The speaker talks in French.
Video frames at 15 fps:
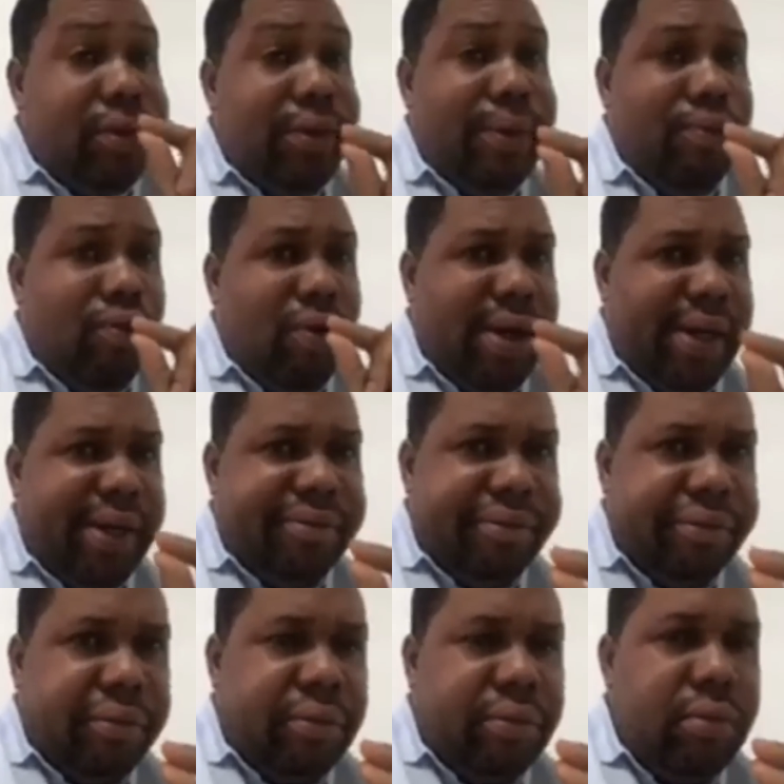ce mois,
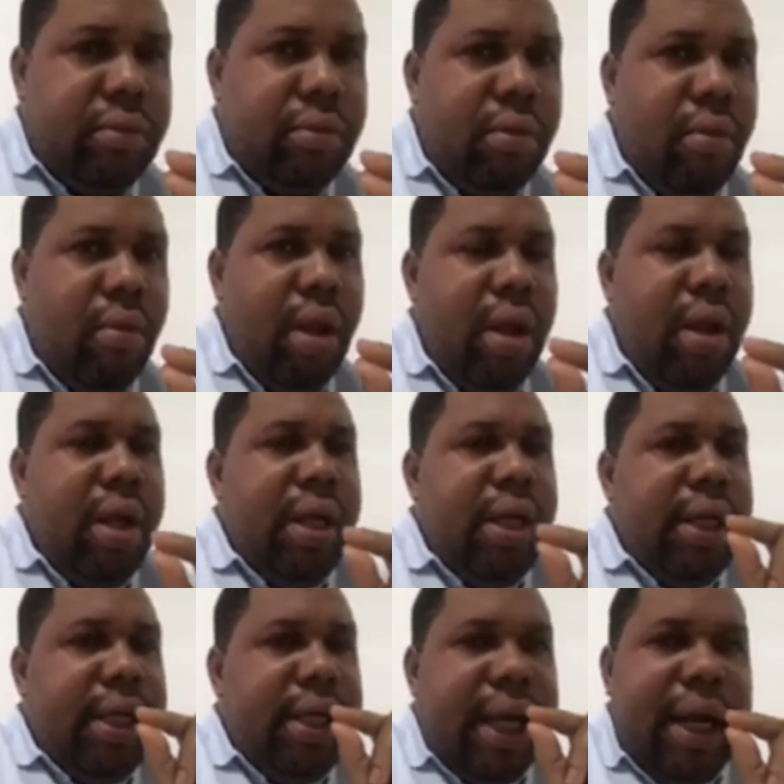
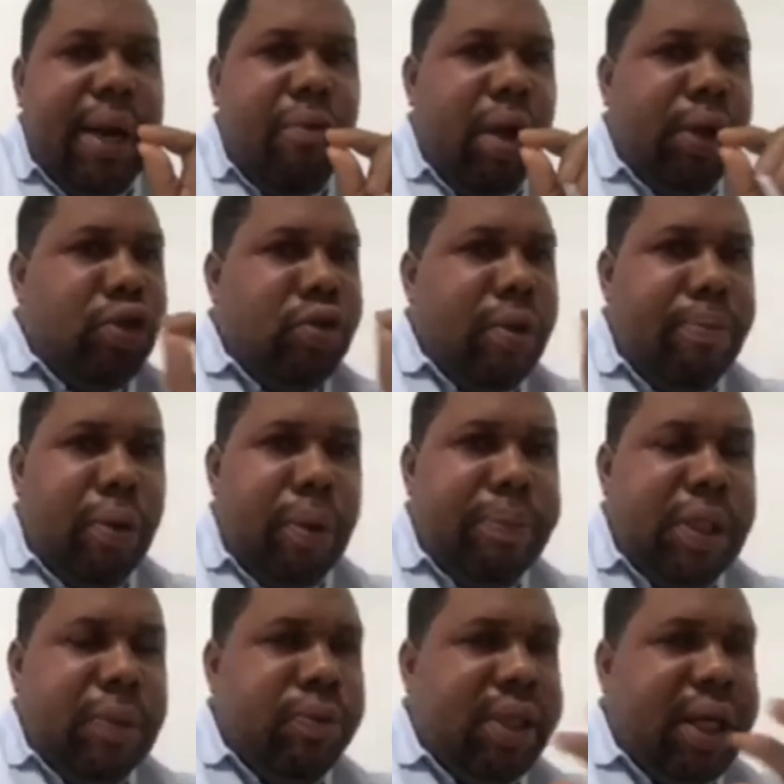il y a des mois qui sont
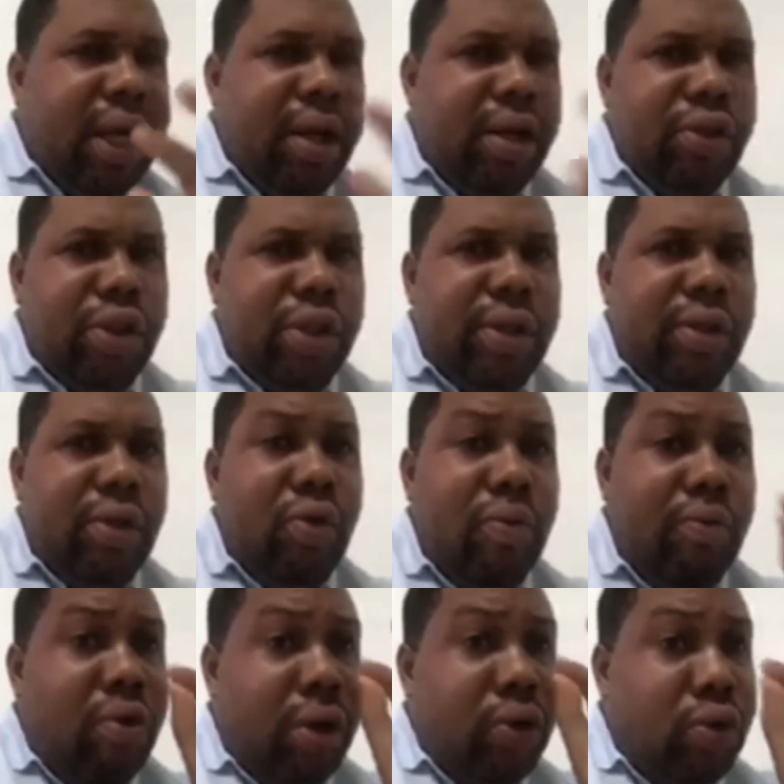propices pour des grands jeunes. Le
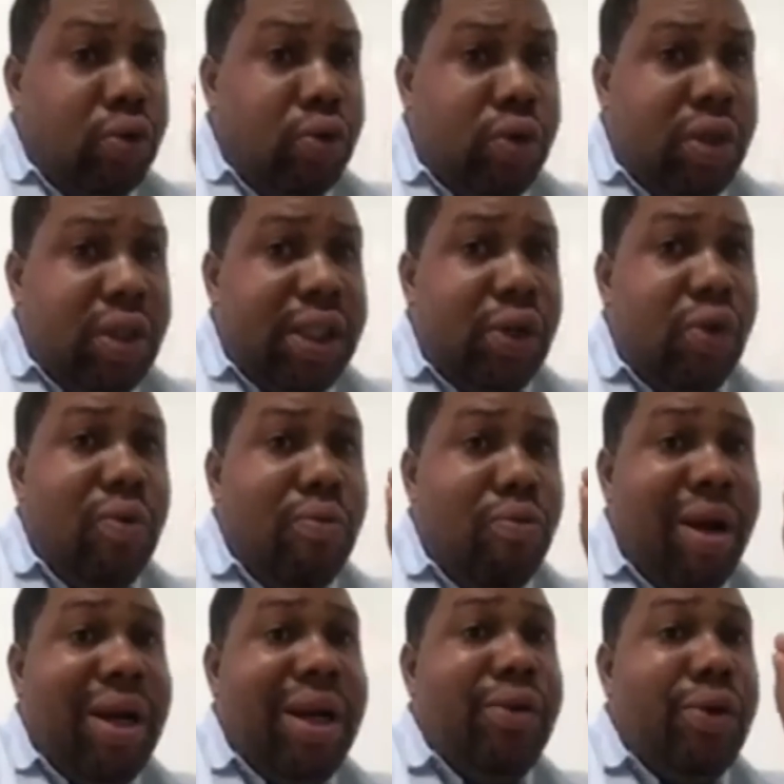mois d'août, c'est le
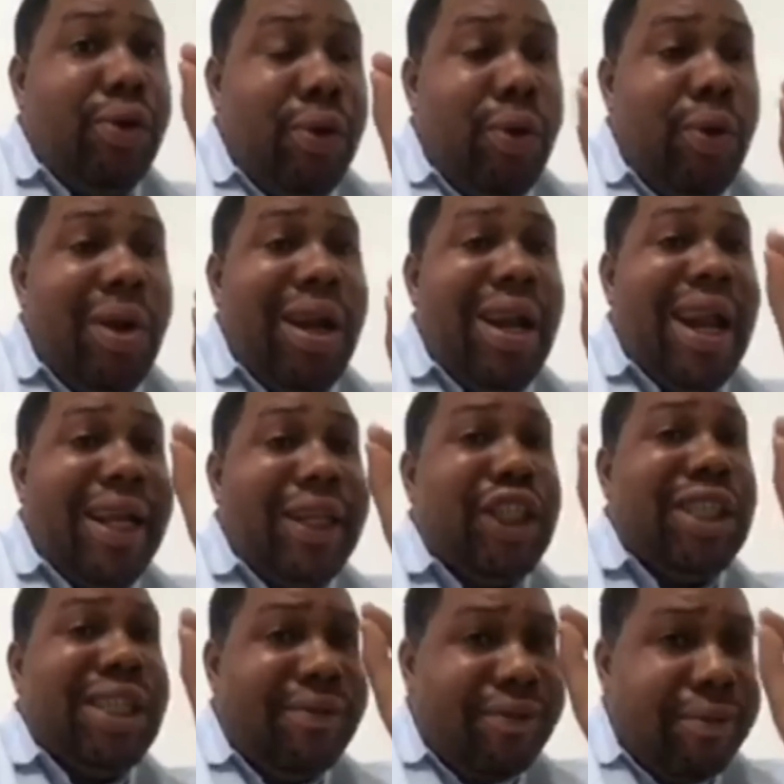mois de
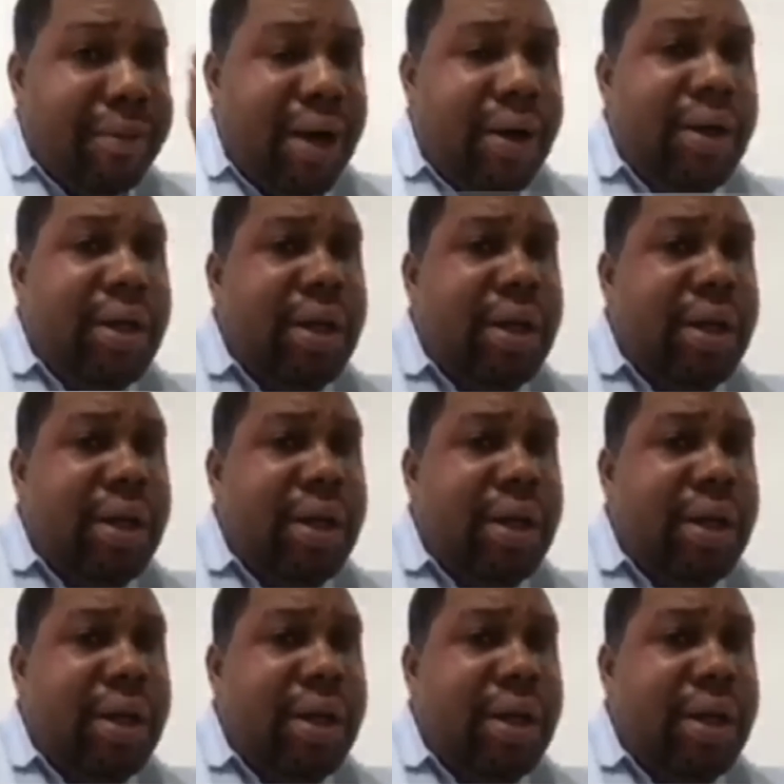l'achèvement.